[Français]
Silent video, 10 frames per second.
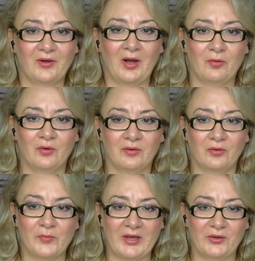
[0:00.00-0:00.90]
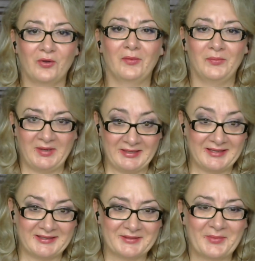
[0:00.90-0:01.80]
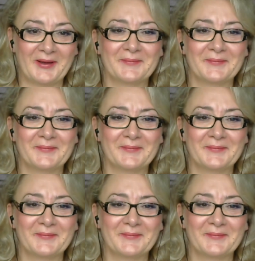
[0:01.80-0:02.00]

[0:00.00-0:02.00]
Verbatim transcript: euh, au, mercure en bélier, n'est-ce pas